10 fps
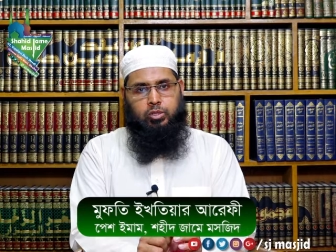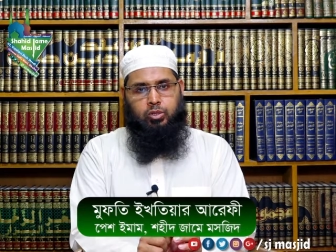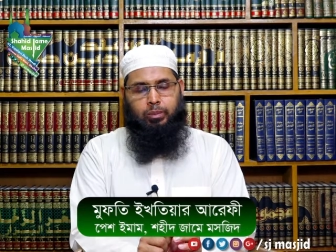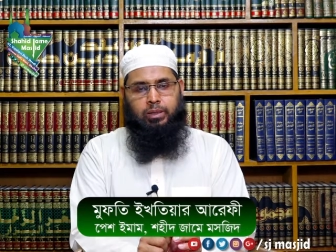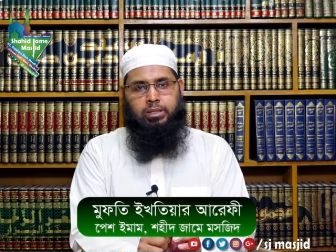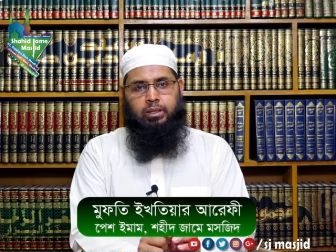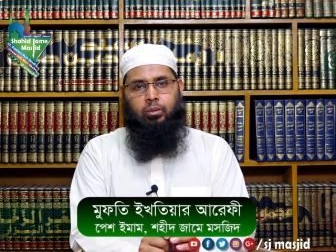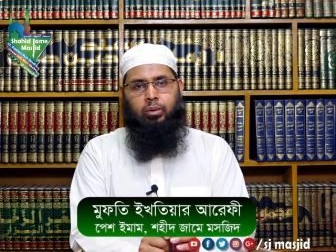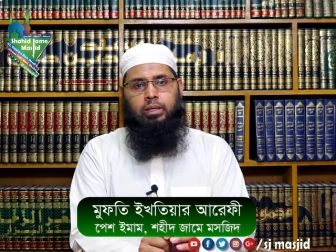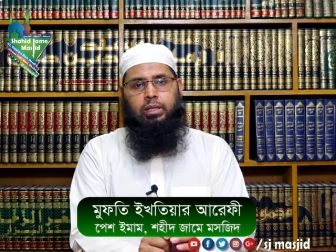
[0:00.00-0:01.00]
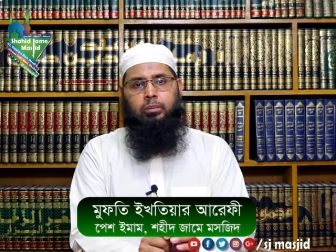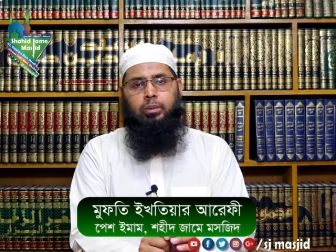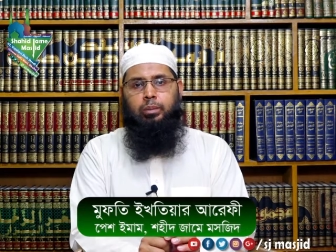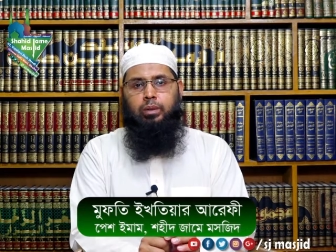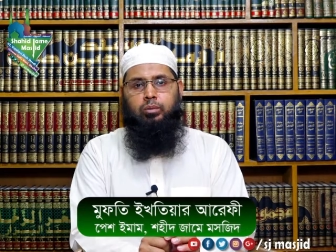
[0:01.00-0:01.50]
সমাজে অনেকেই
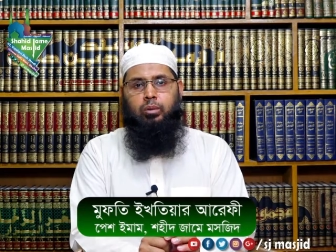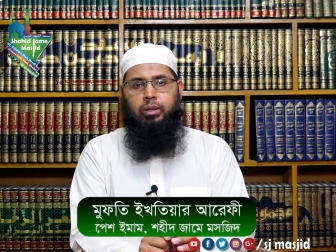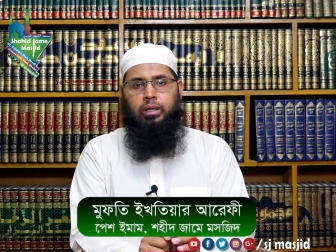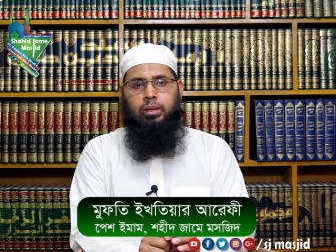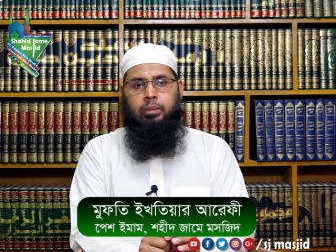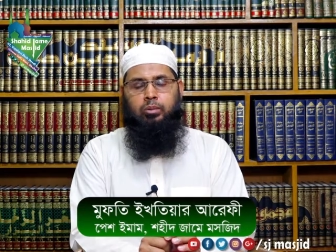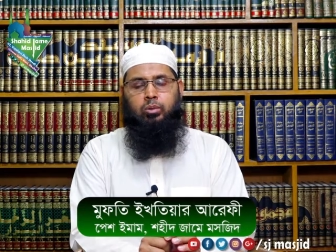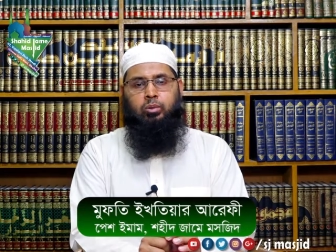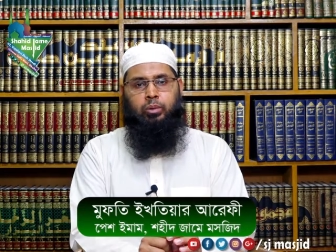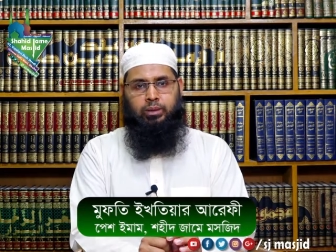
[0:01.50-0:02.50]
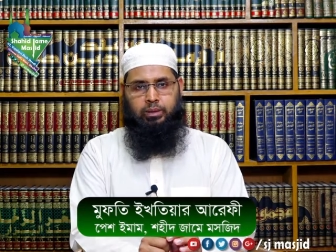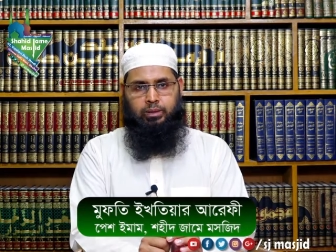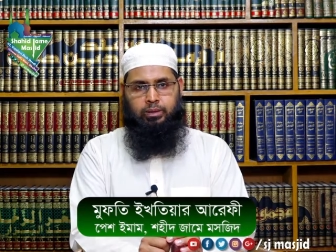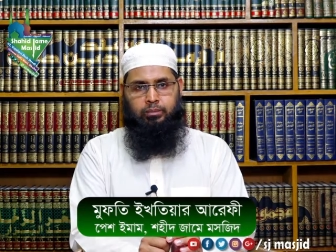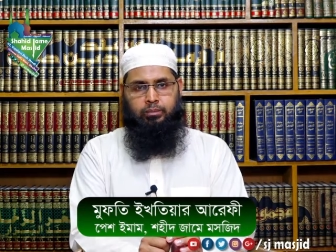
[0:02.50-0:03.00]
বিভিন্ন ধরনের ইবাদত করে
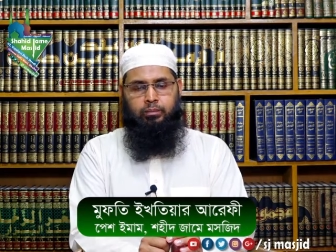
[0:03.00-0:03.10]
থাকেন